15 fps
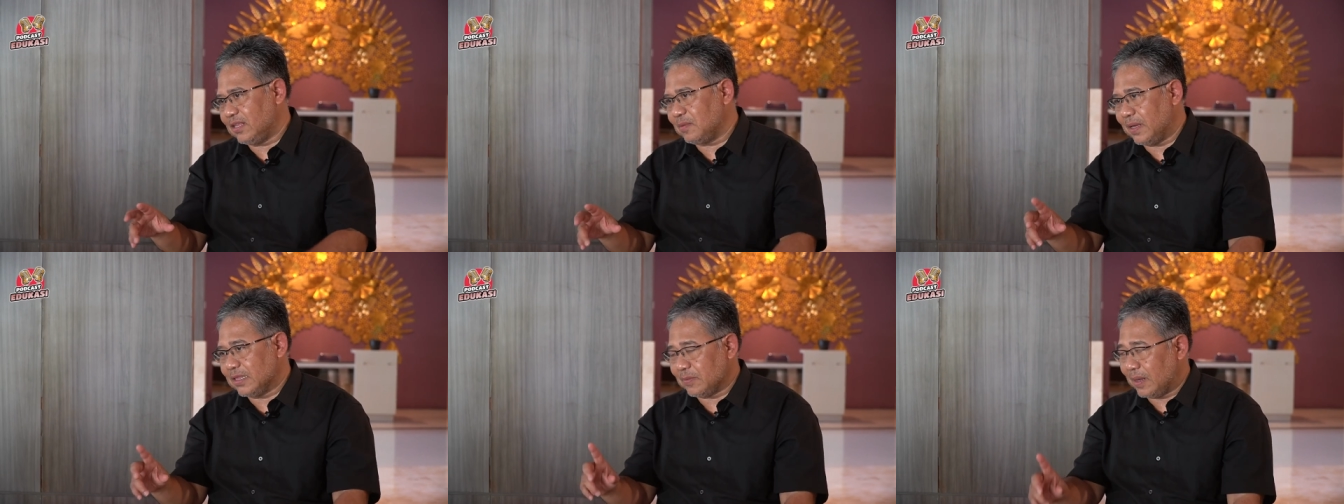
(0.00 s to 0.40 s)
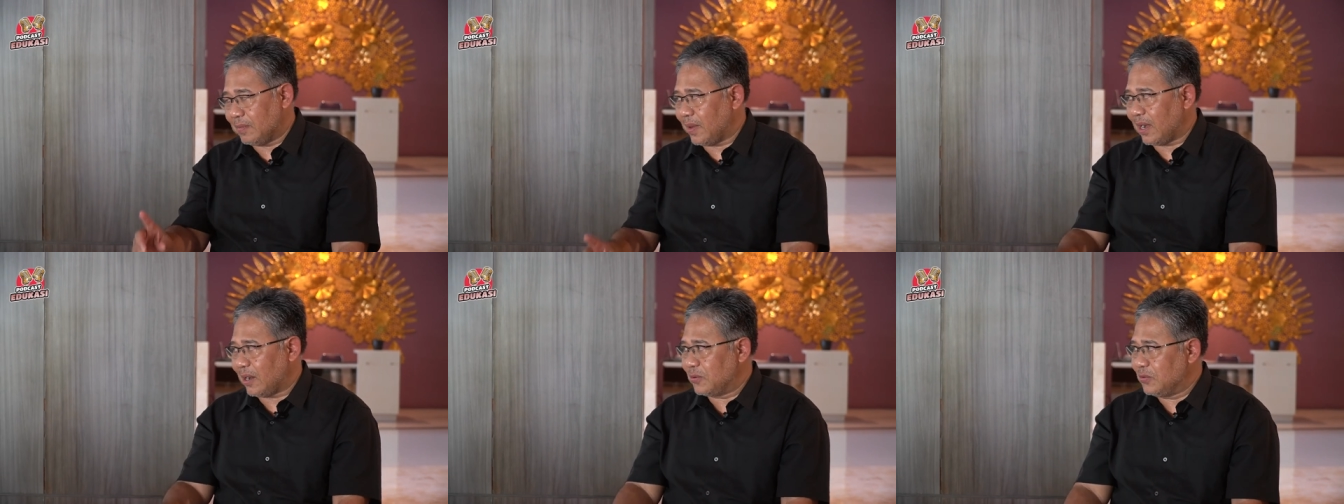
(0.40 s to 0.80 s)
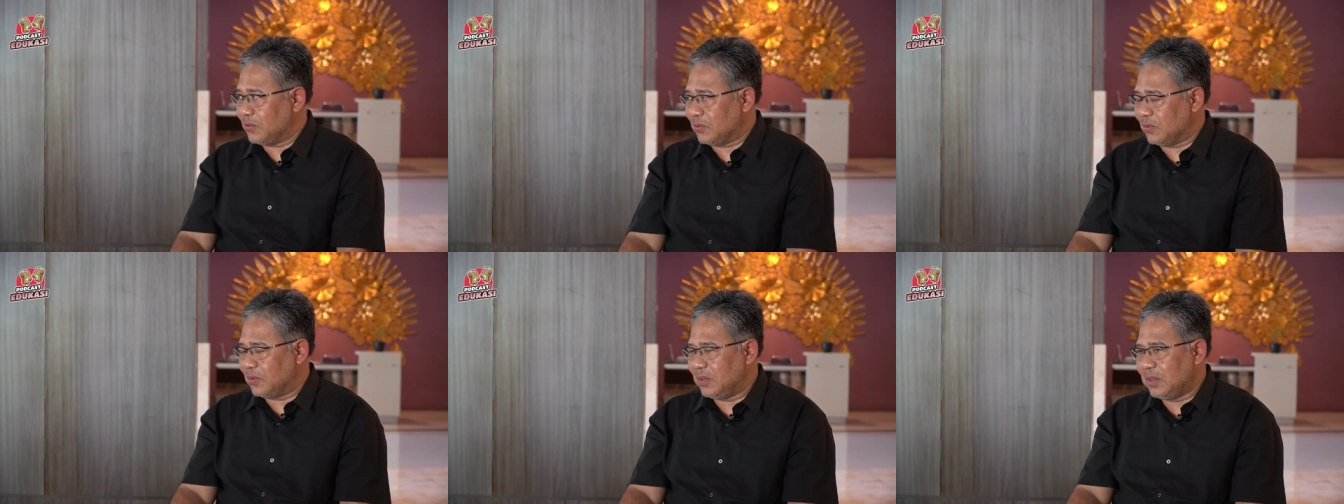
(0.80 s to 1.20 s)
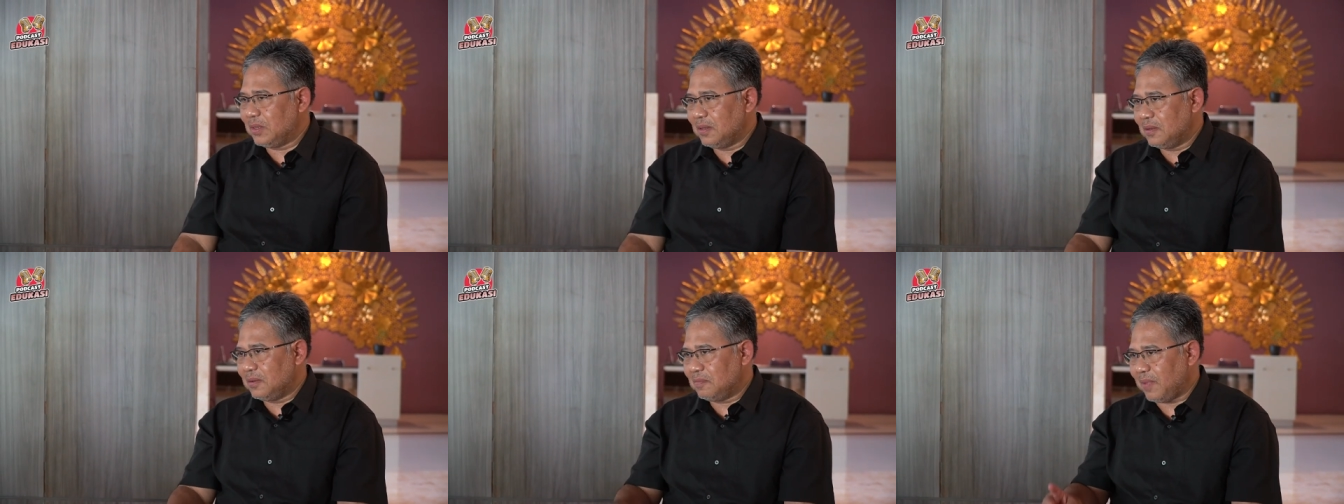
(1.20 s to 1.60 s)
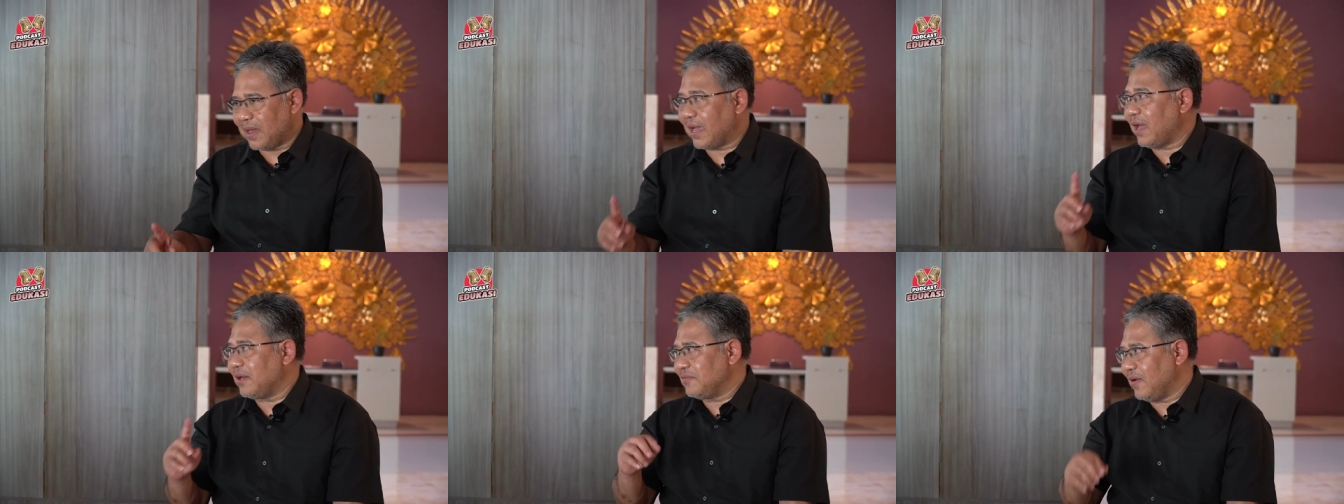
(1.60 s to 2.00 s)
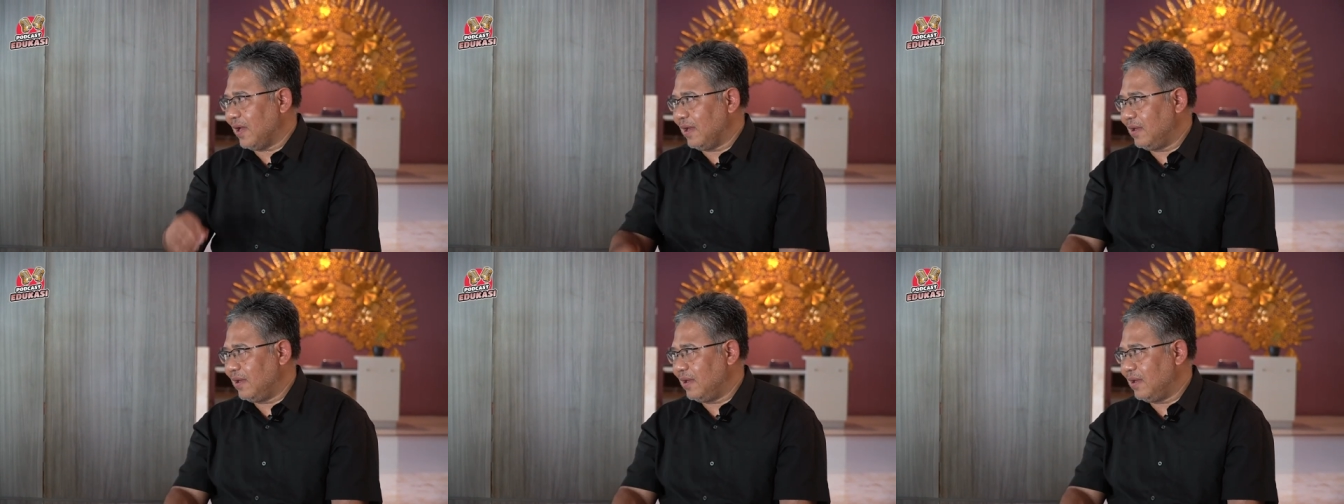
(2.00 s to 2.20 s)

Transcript: teman-teman para guru. Apa itu? Pakai Canva.